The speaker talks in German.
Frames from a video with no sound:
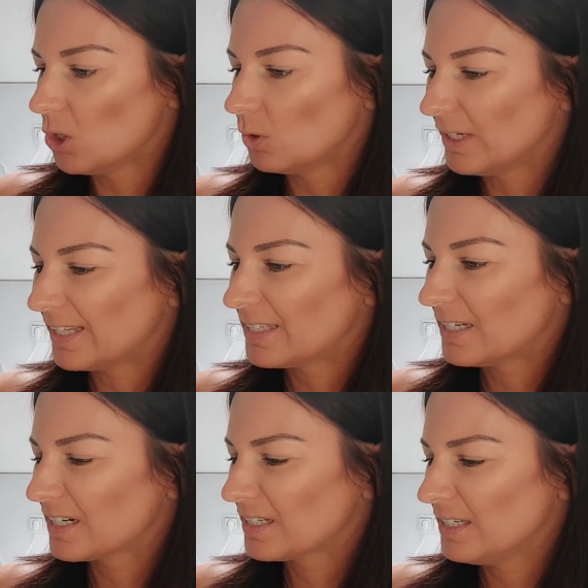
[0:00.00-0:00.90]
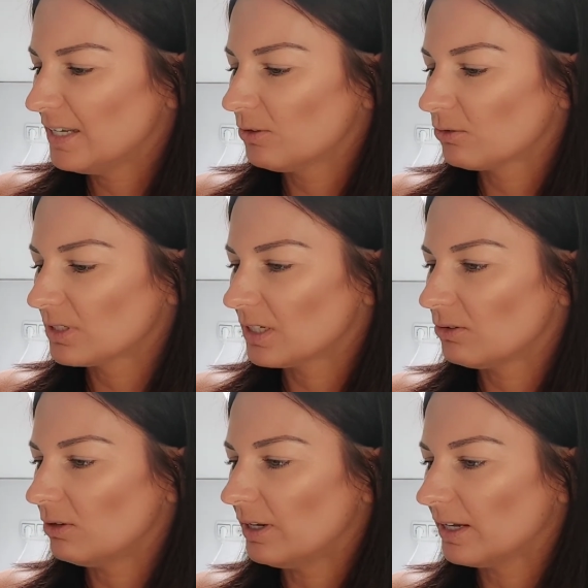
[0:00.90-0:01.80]
Und jetzt interessiert uns
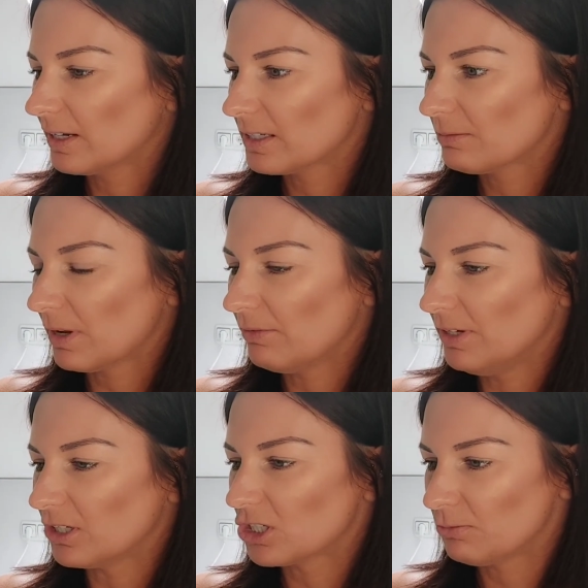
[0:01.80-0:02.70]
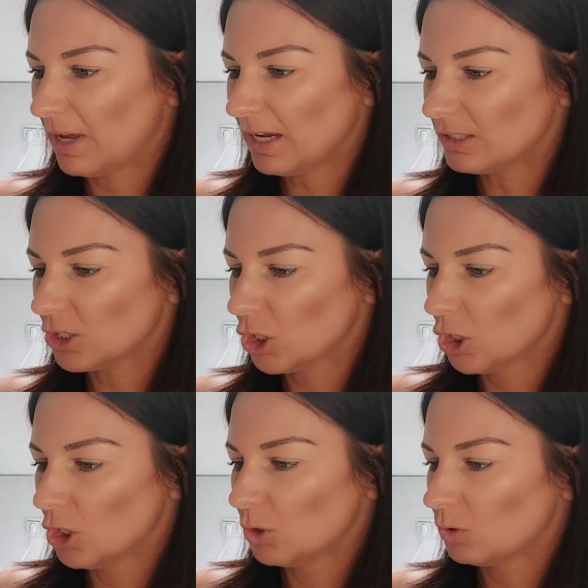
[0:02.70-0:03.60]
natürlich erstmal, wie er schmeckt
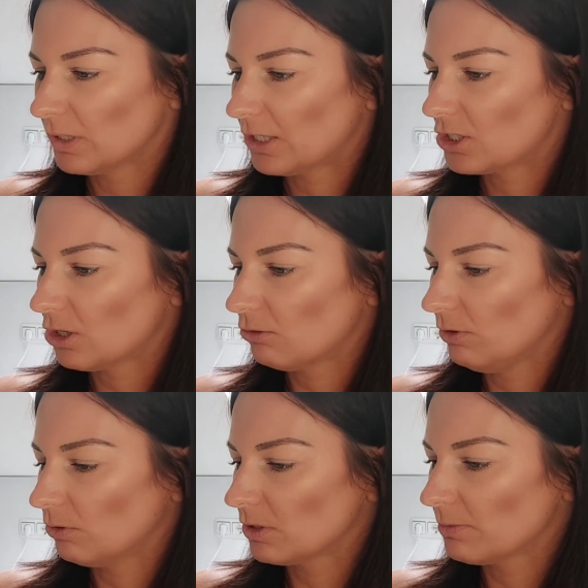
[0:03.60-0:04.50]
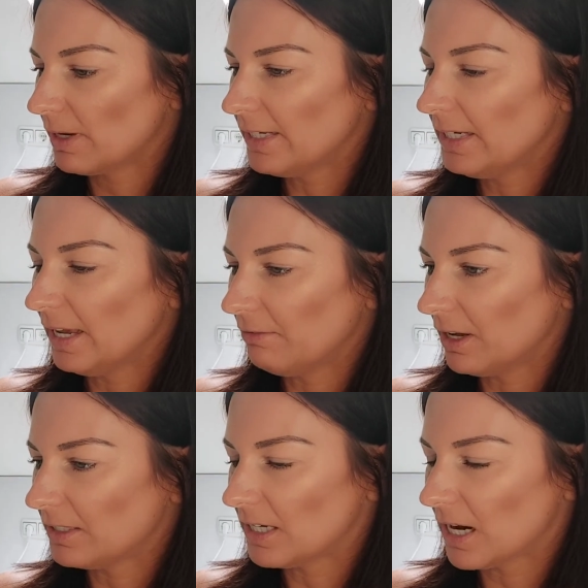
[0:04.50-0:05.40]
und dann schauen wir uns mal die
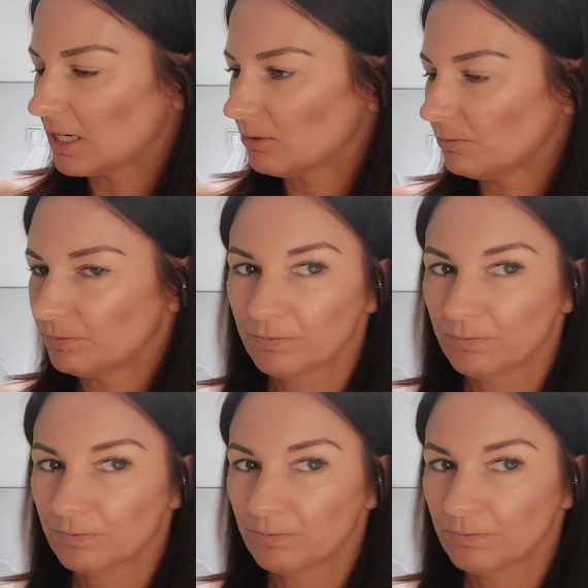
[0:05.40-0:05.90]
Nährwerte an.